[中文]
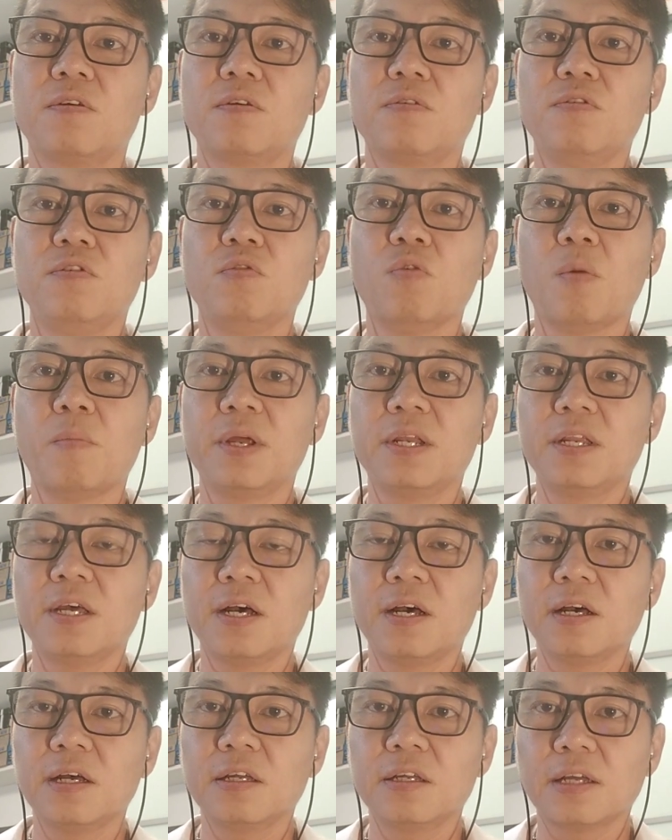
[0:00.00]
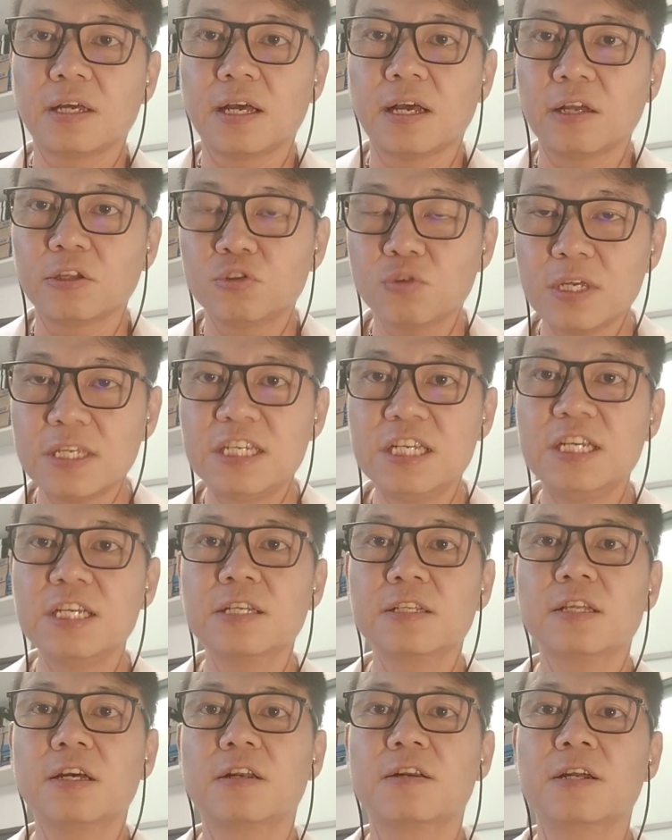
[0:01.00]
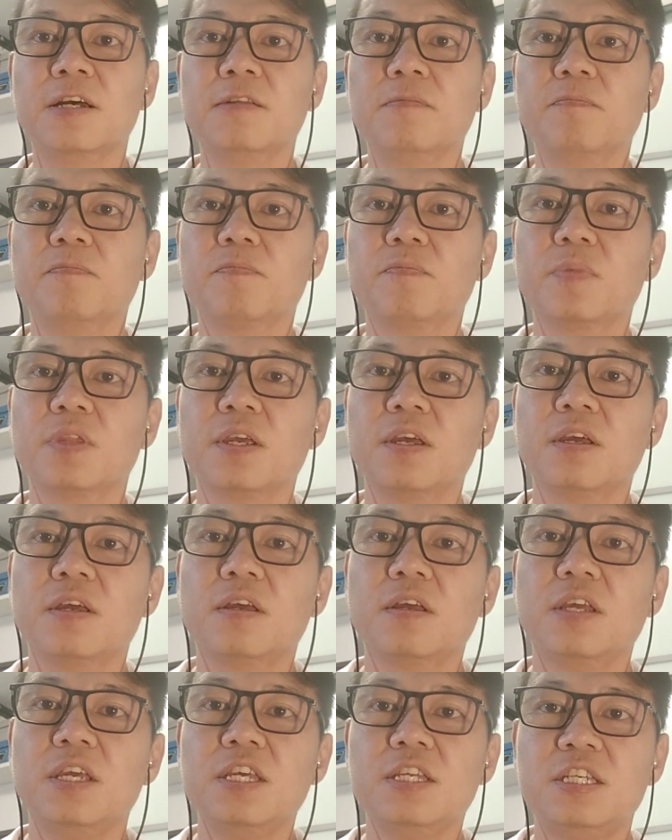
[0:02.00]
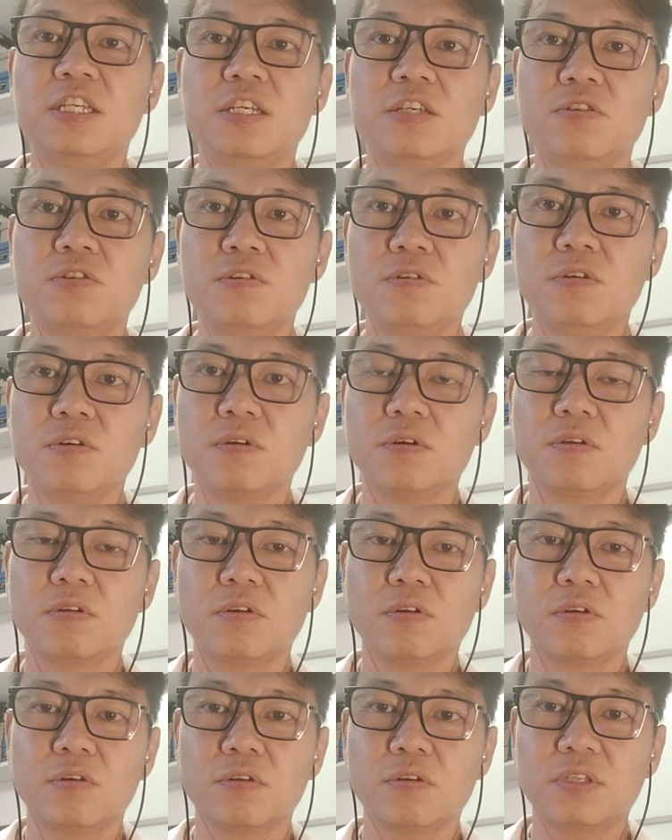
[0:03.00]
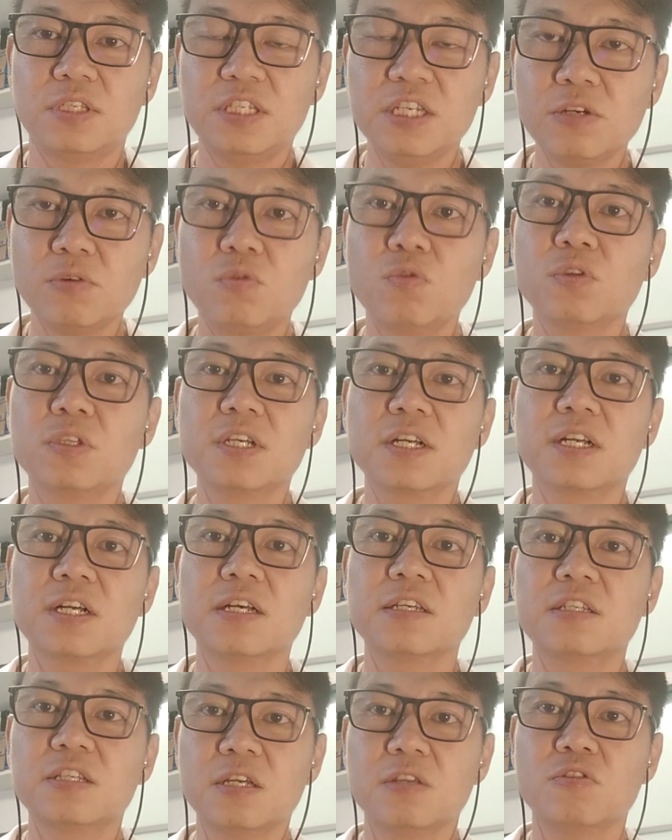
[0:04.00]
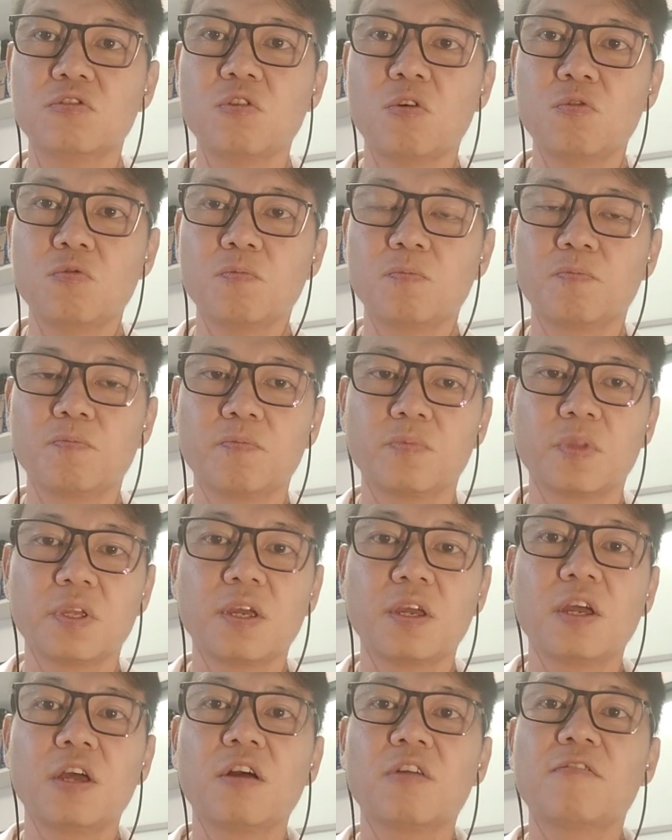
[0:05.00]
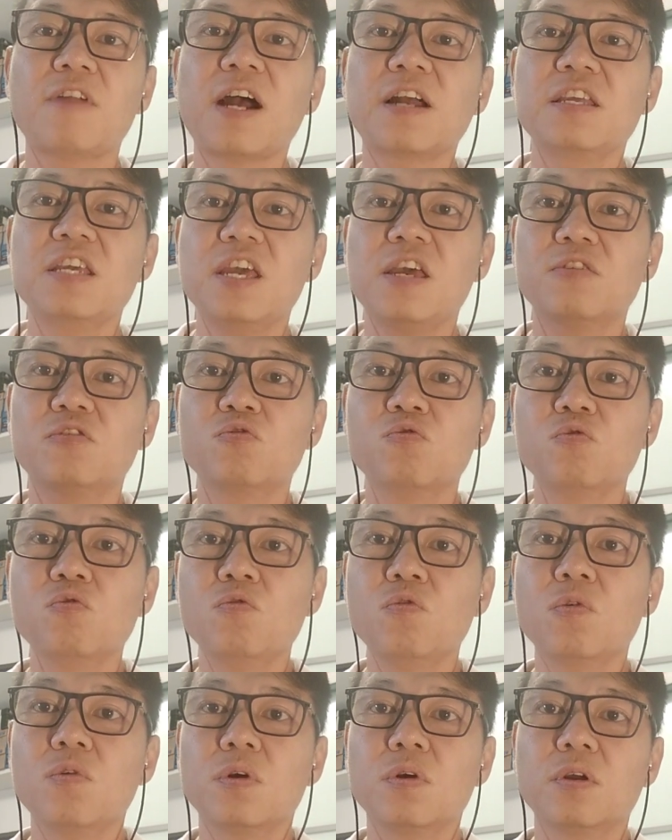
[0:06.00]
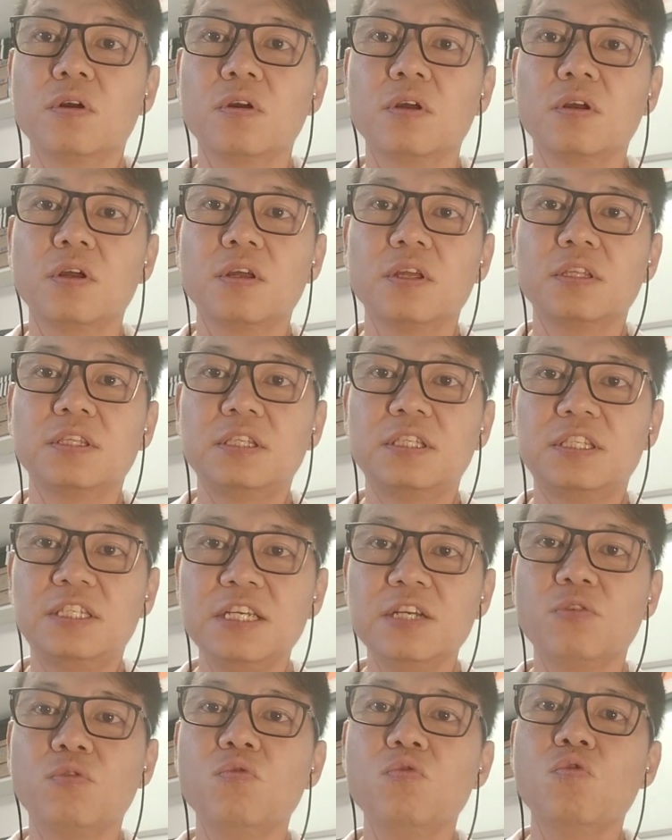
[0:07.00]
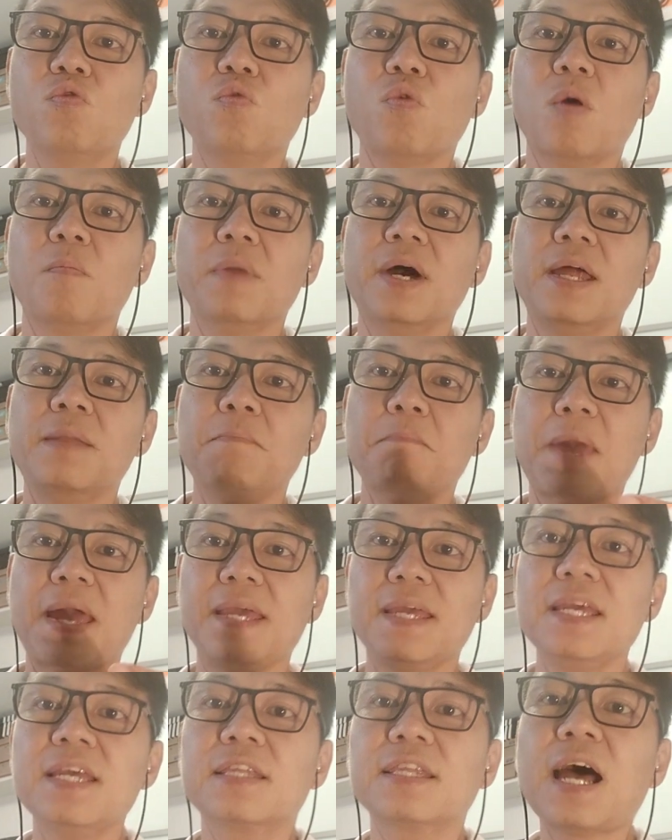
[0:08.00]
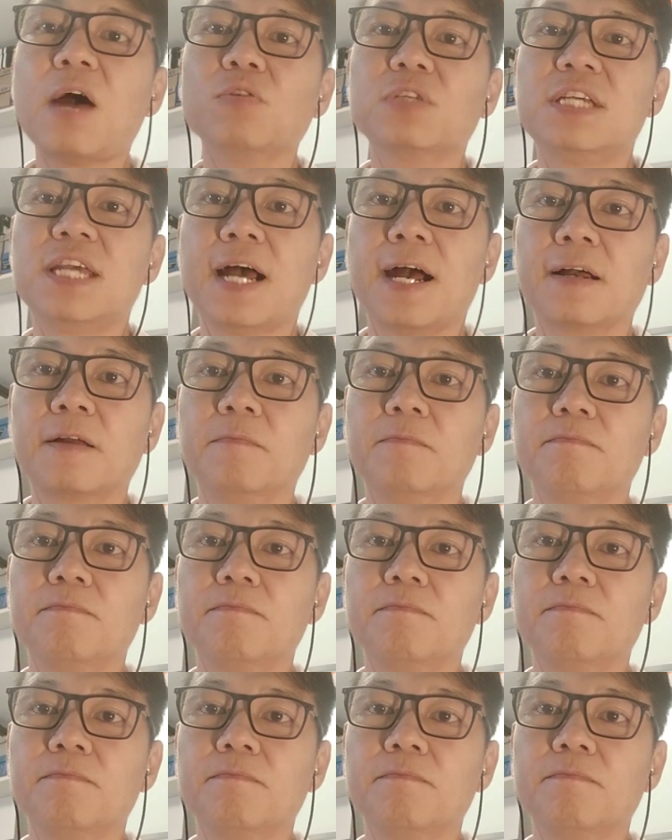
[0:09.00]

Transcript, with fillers: 与我们的啊最亲的人一起去进入这个圣周，让耶稣。进入我们每一道墙，